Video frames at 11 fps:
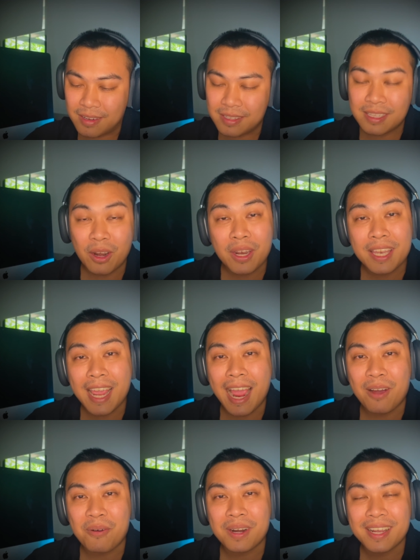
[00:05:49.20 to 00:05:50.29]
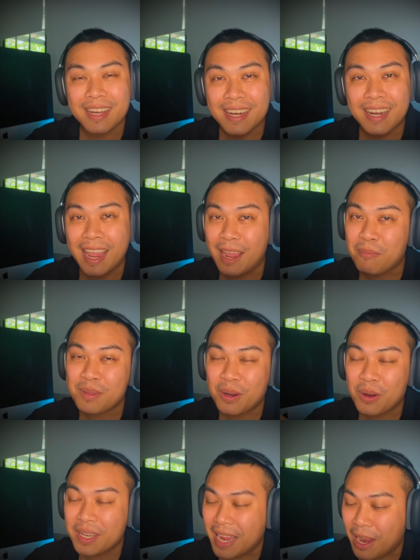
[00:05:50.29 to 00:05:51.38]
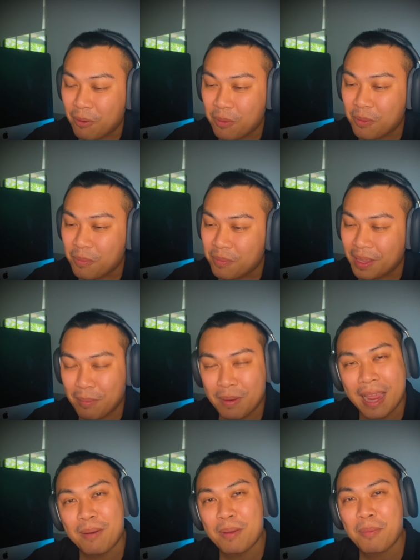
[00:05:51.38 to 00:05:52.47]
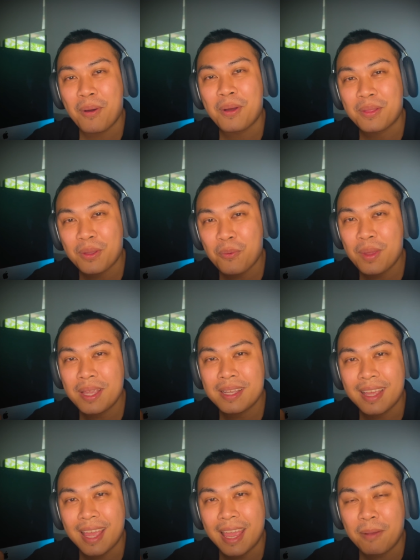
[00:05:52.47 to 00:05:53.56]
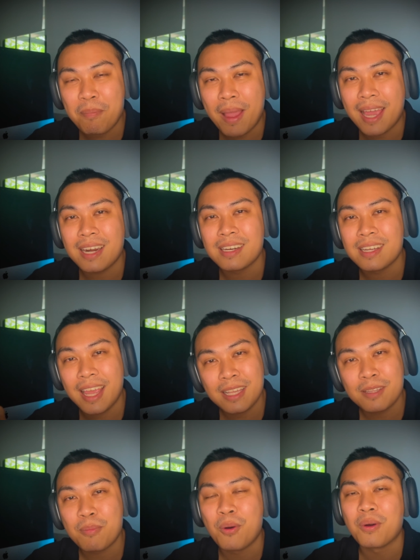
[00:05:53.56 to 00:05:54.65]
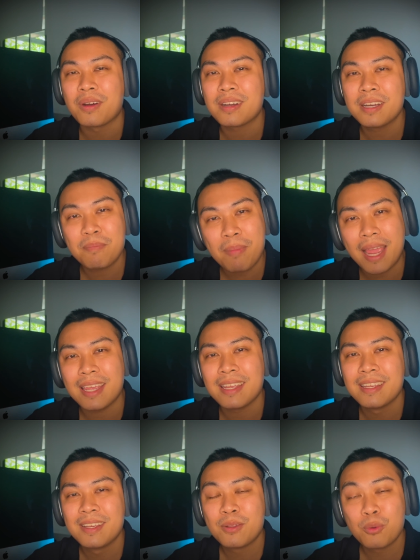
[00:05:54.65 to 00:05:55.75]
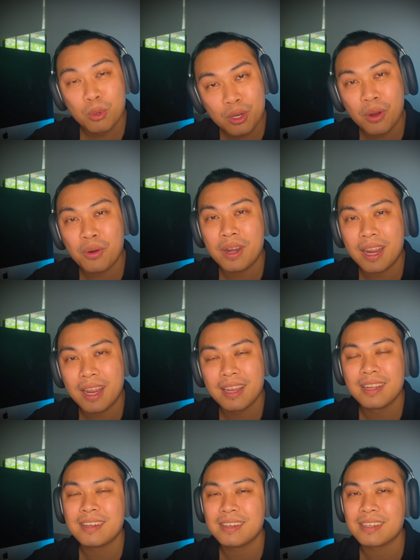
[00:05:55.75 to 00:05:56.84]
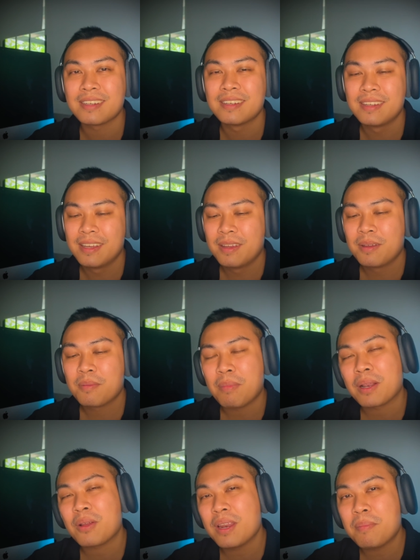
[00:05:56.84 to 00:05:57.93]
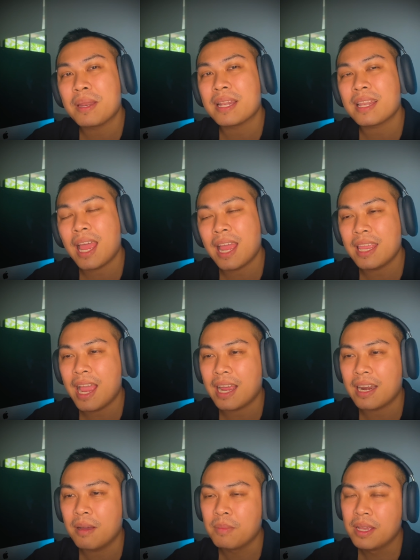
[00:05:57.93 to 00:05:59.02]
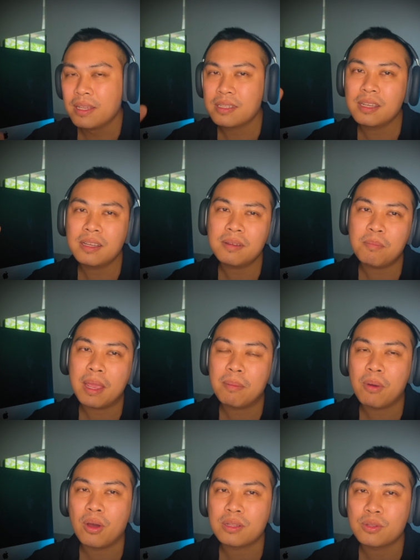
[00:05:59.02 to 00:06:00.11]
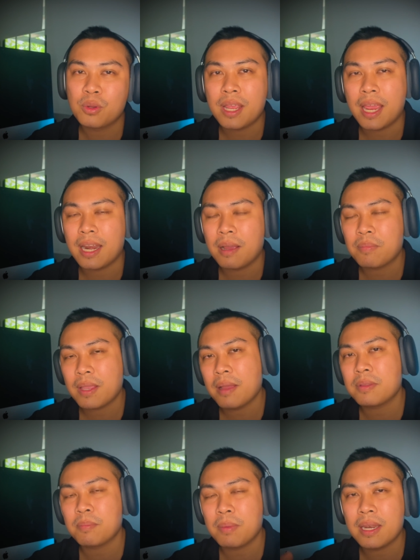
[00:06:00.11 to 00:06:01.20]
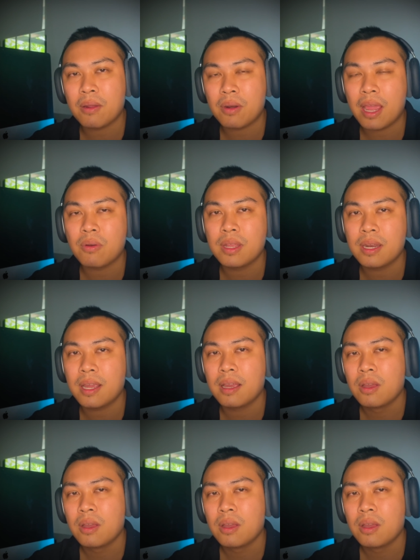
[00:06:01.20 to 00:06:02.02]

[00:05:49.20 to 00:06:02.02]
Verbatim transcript: สล็อตยาวนะแถมสล็อตยาวธรรมดาไม่พอต้องวิ่ง x8 หรือ x16 ขึ้นไปทุกช่องด้วยนะ เออ มันก็เลยเป็นท่ายากนะครับ ซึ่งเมนบอร์ดส่วนใหญ่นะครับ ถ้าจะเป็นแนวแนวนี้เนี่ย